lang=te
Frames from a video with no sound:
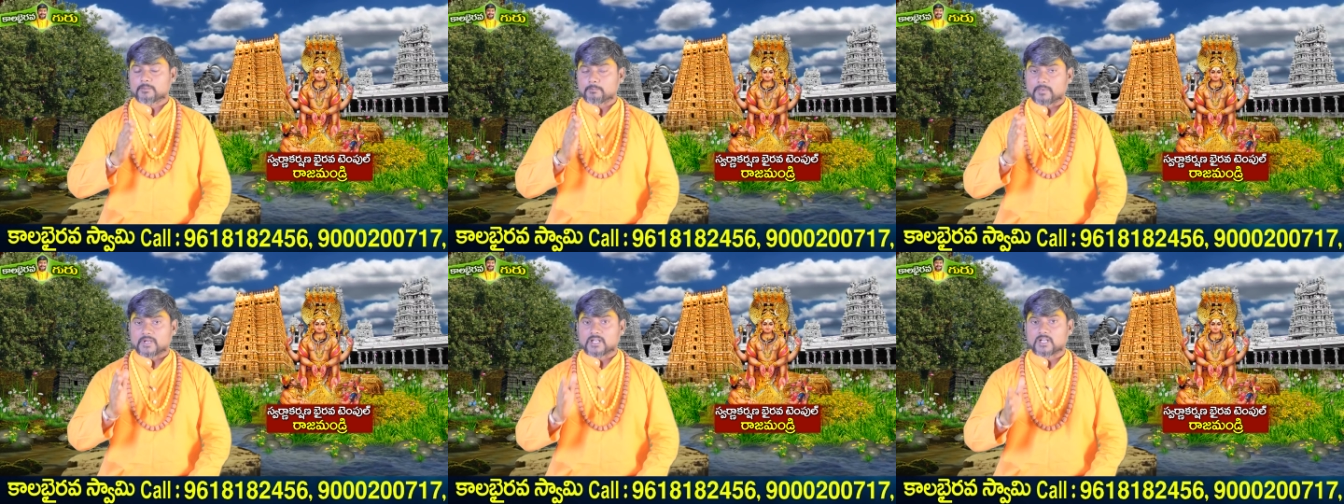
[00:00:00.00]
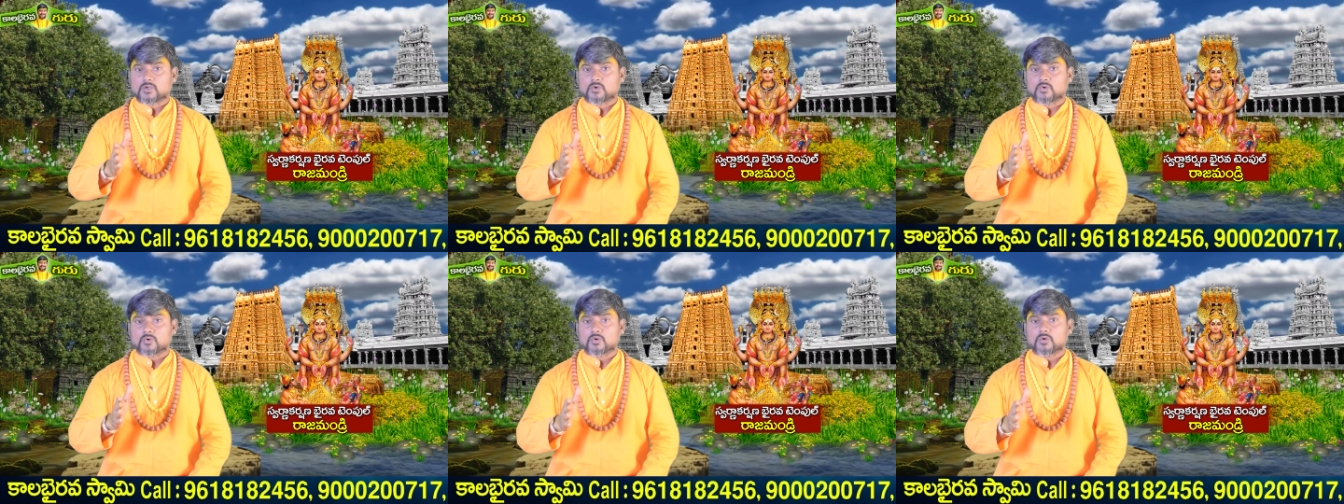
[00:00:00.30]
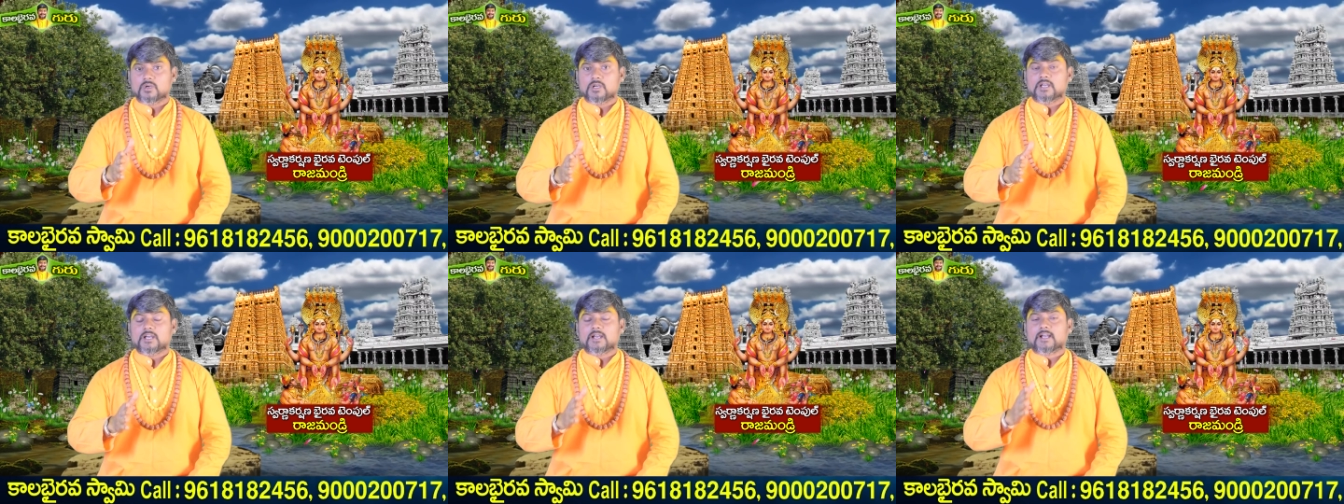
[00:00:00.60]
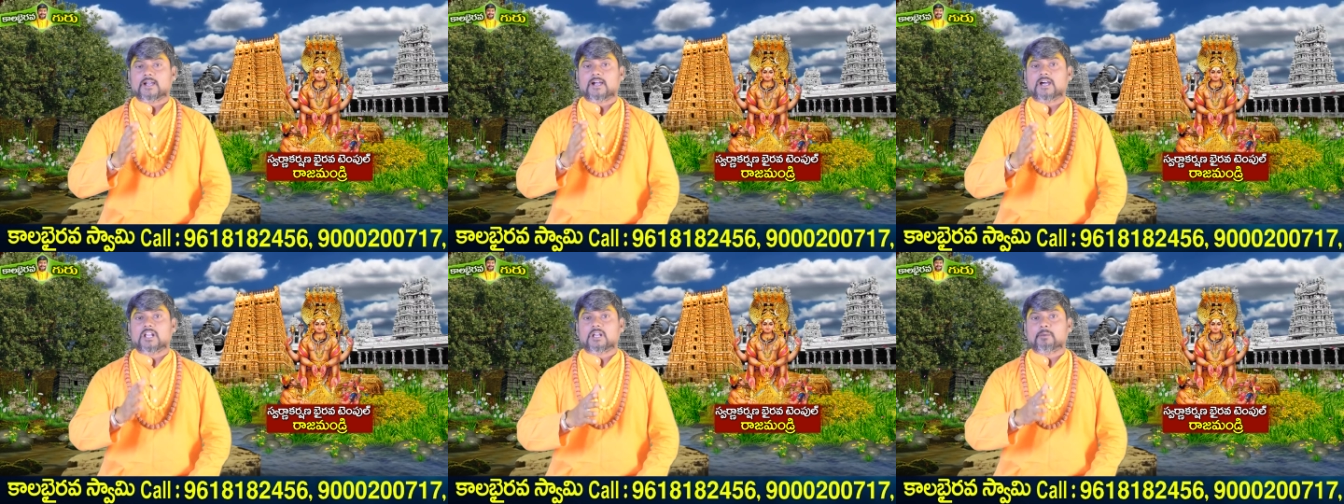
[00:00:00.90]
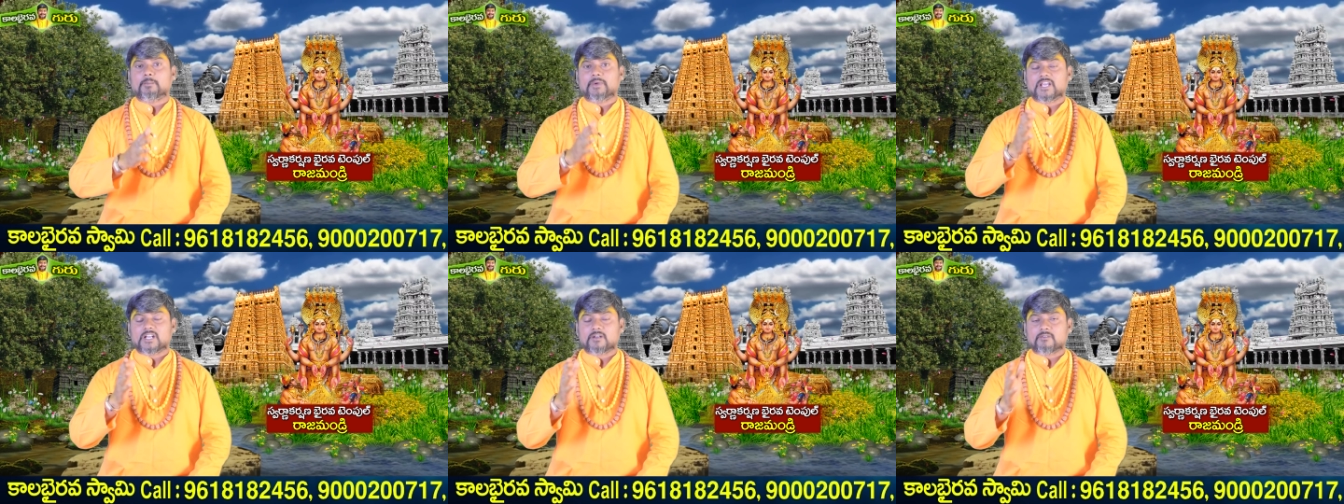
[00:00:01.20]
మనకు
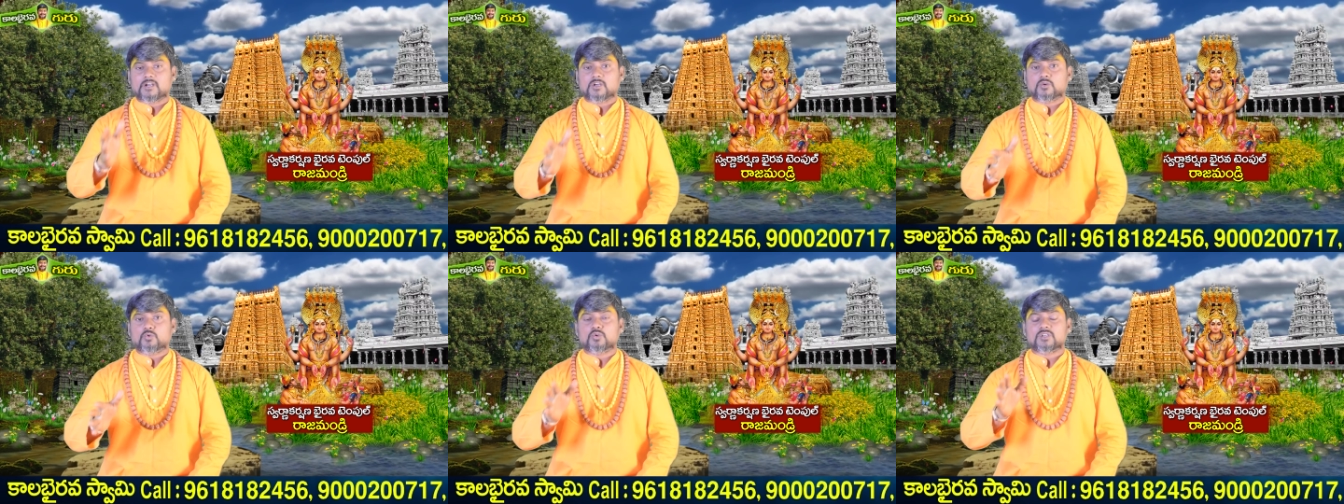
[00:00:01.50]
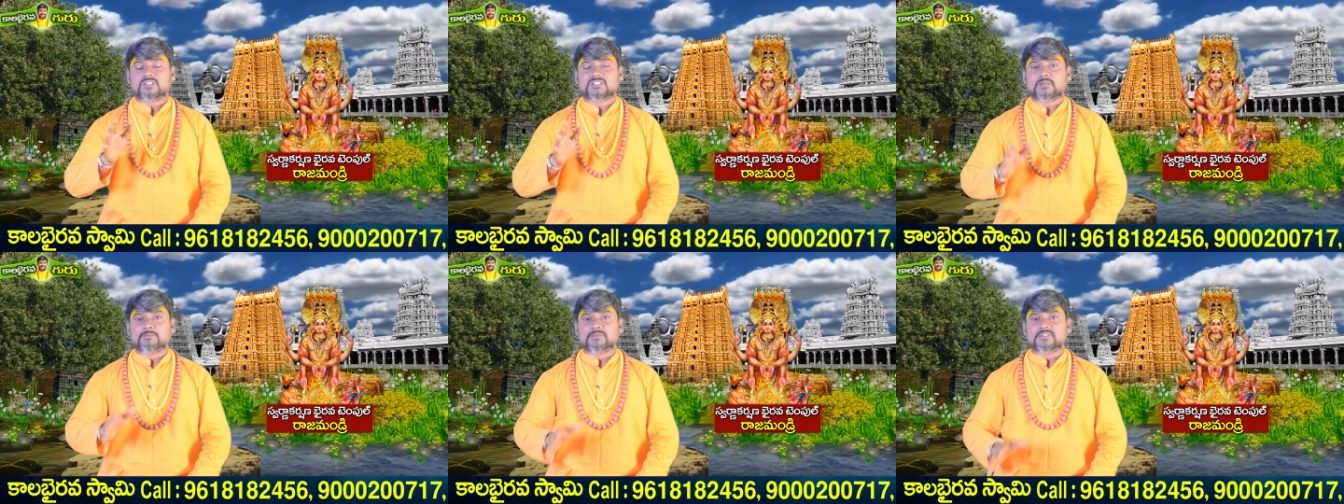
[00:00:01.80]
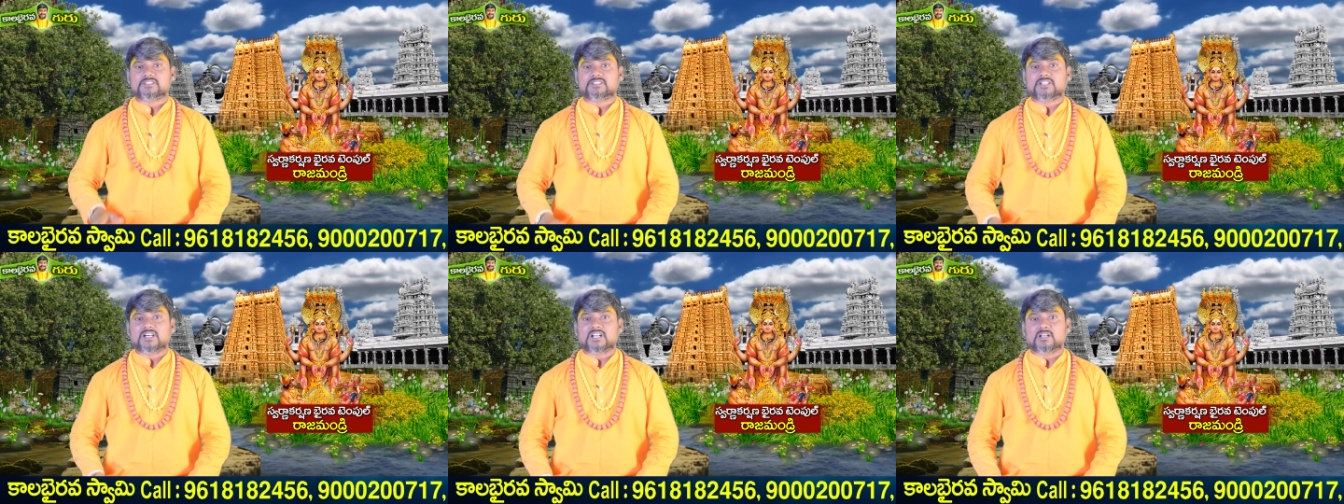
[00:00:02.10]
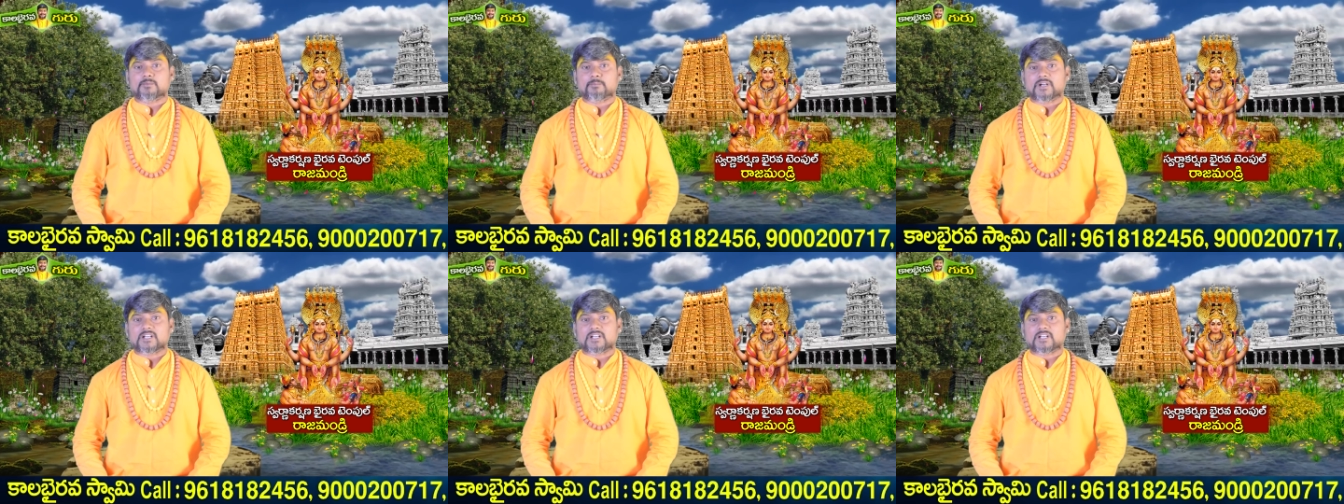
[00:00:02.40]
కాలభైరవ గురు సంస్థాన